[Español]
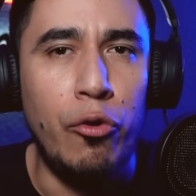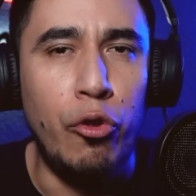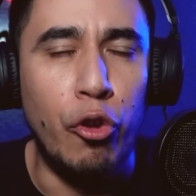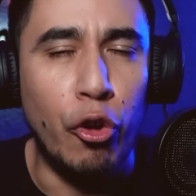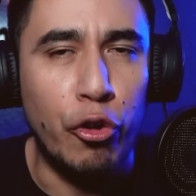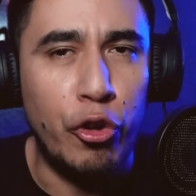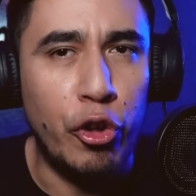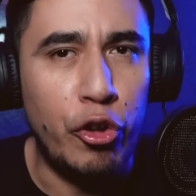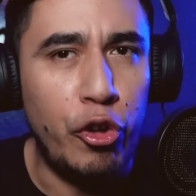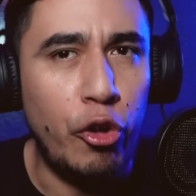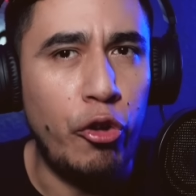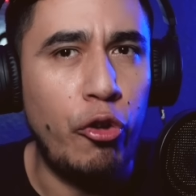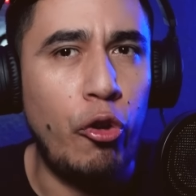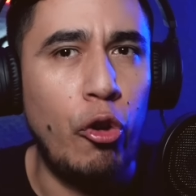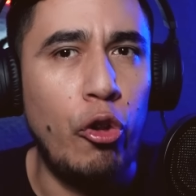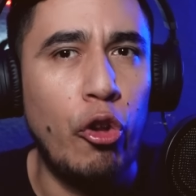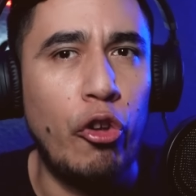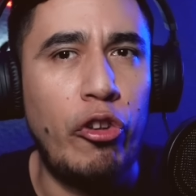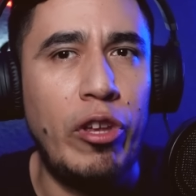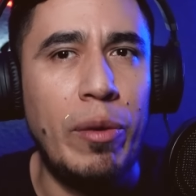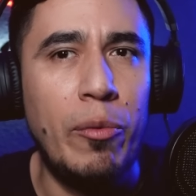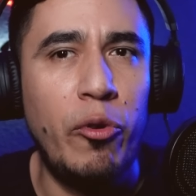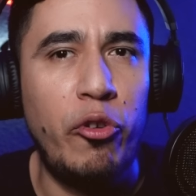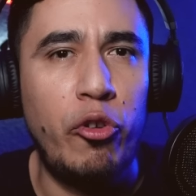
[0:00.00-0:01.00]
Nosotros
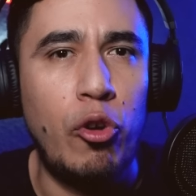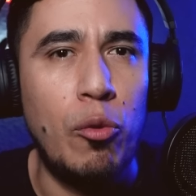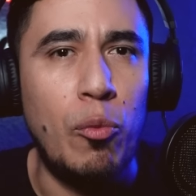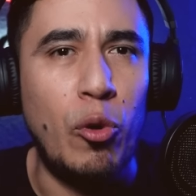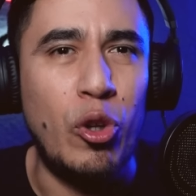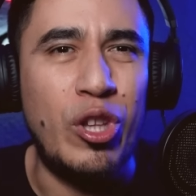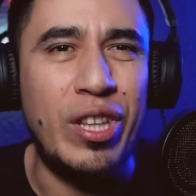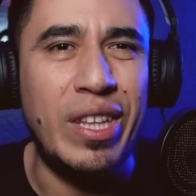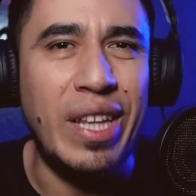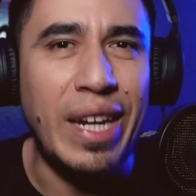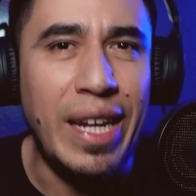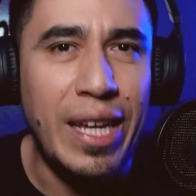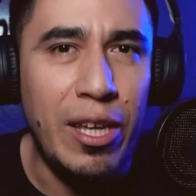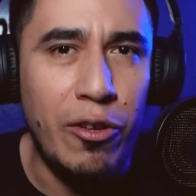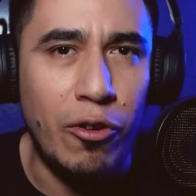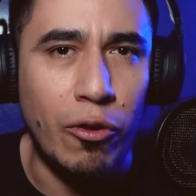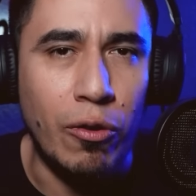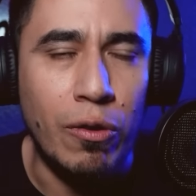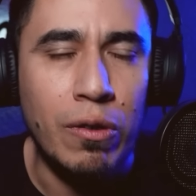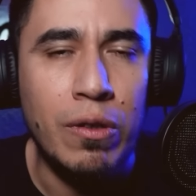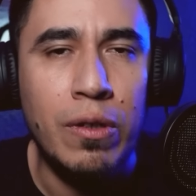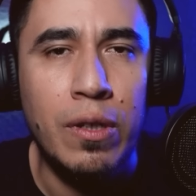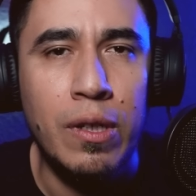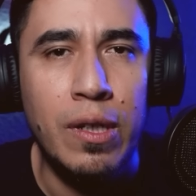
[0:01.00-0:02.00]
conocemos como
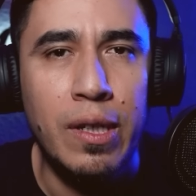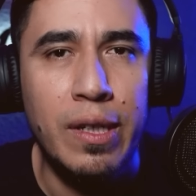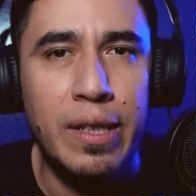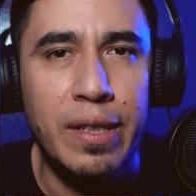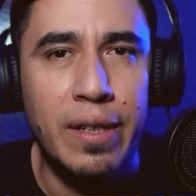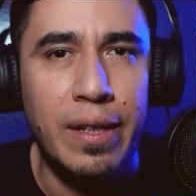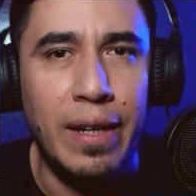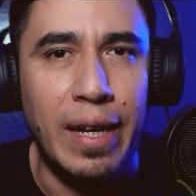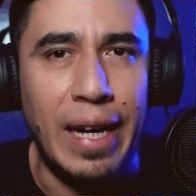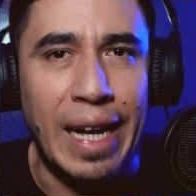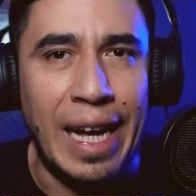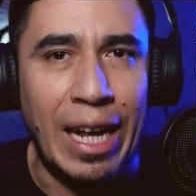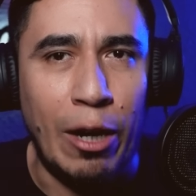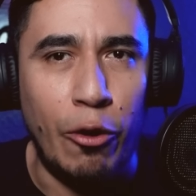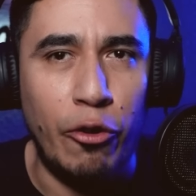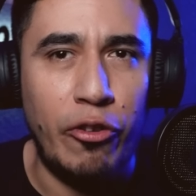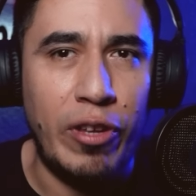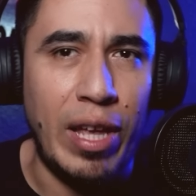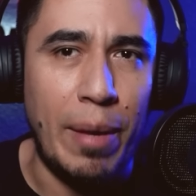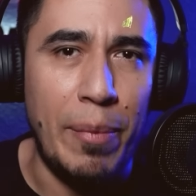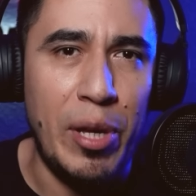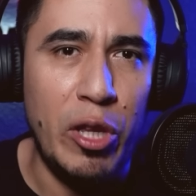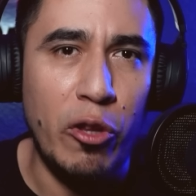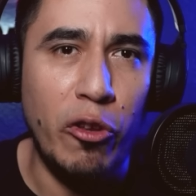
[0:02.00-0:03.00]
trillo a
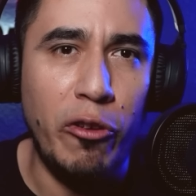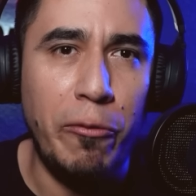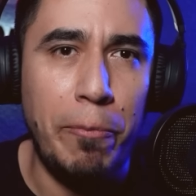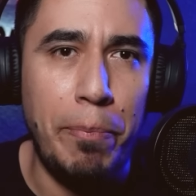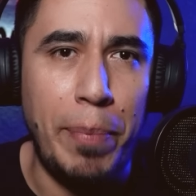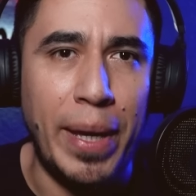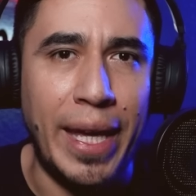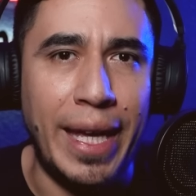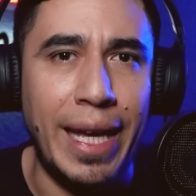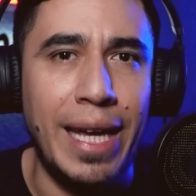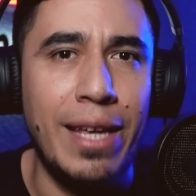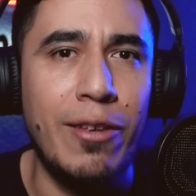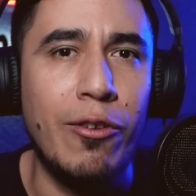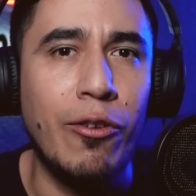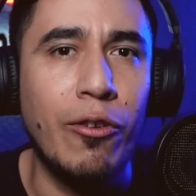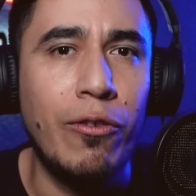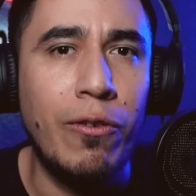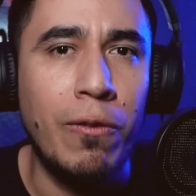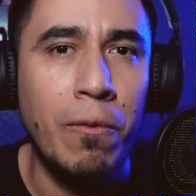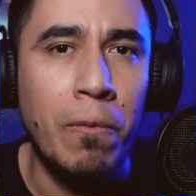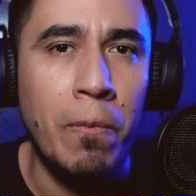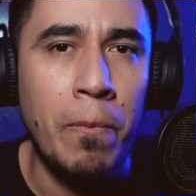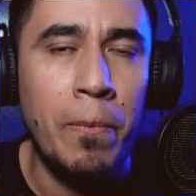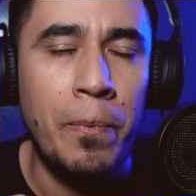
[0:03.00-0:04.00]
los caminos
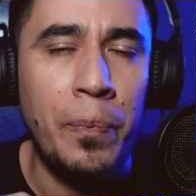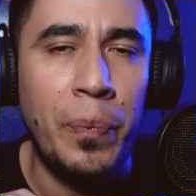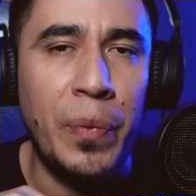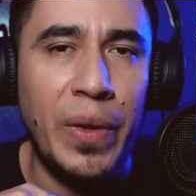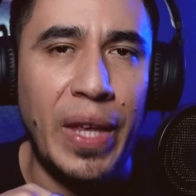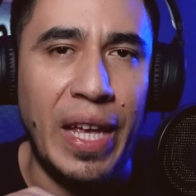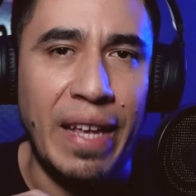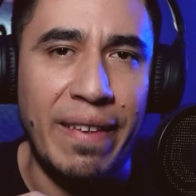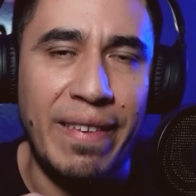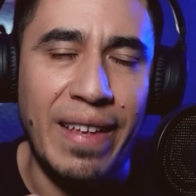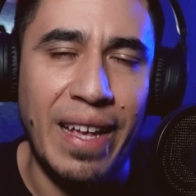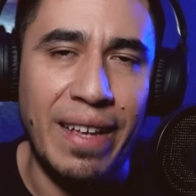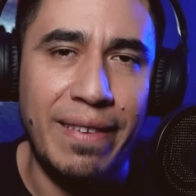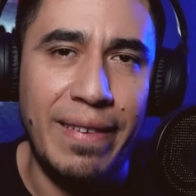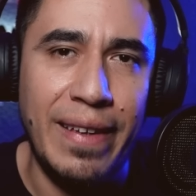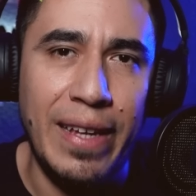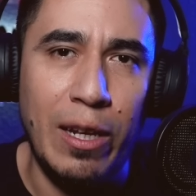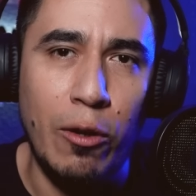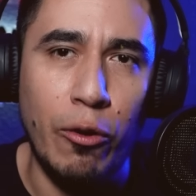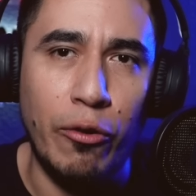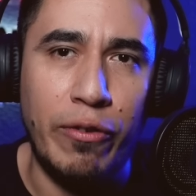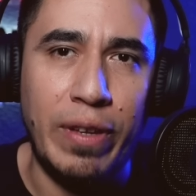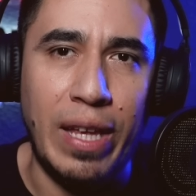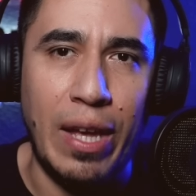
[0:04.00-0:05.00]
pequeños que se
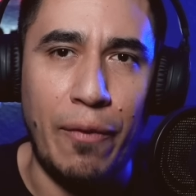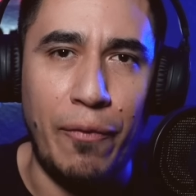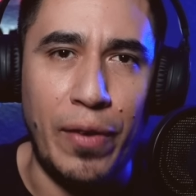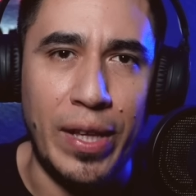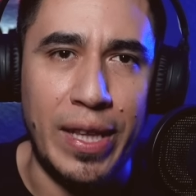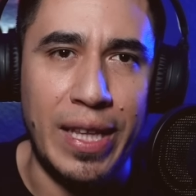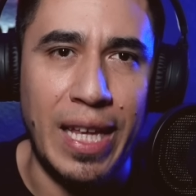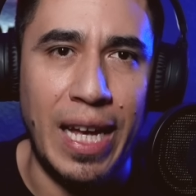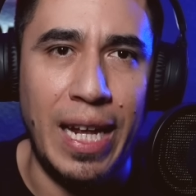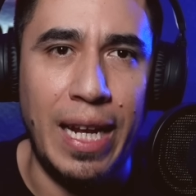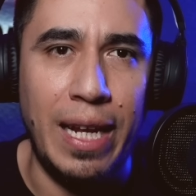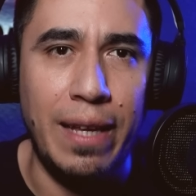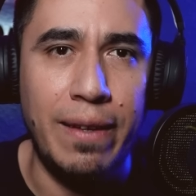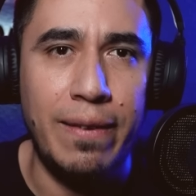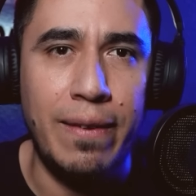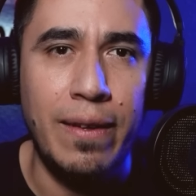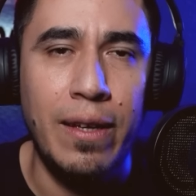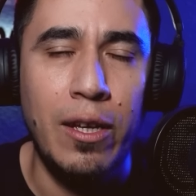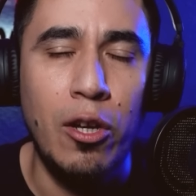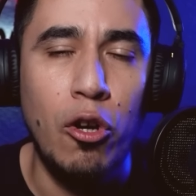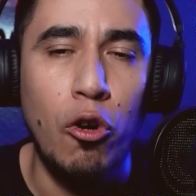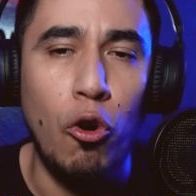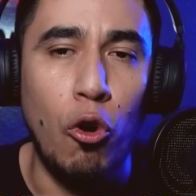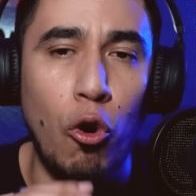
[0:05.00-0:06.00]
hacen en los cafetales
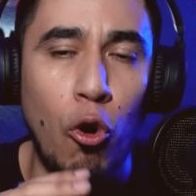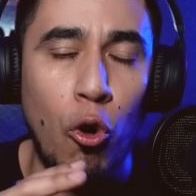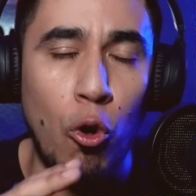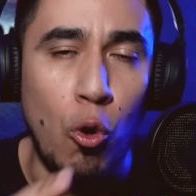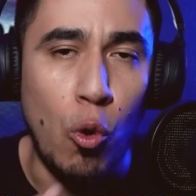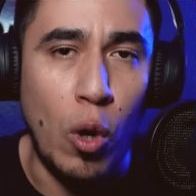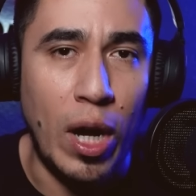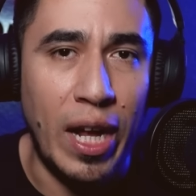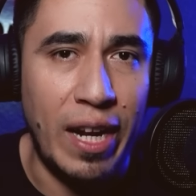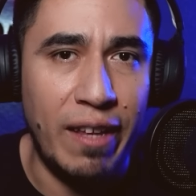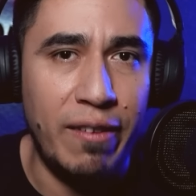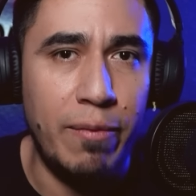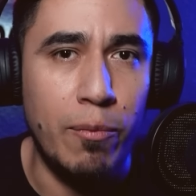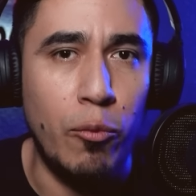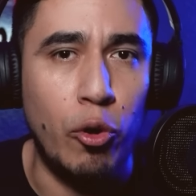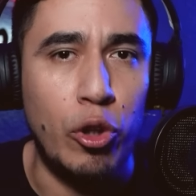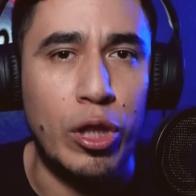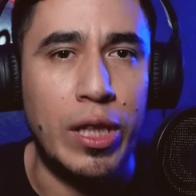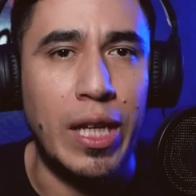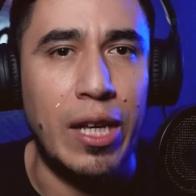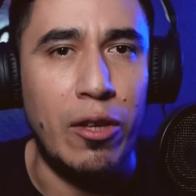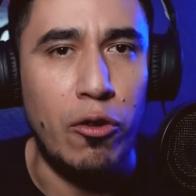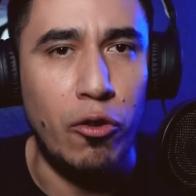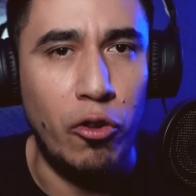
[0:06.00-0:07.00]
o lugares
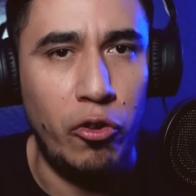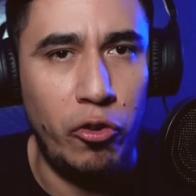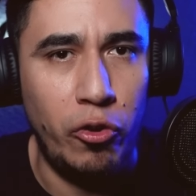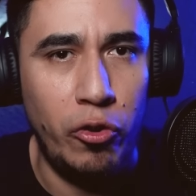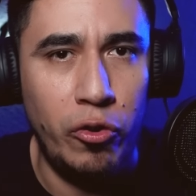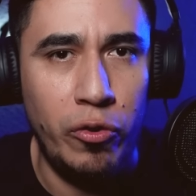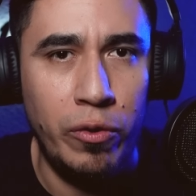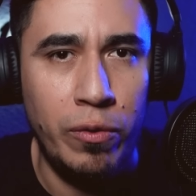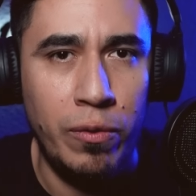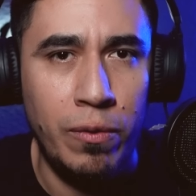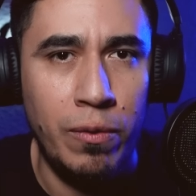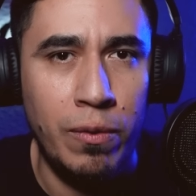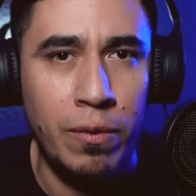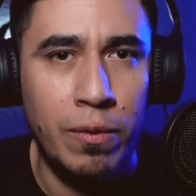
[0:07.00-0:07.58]
montañosos.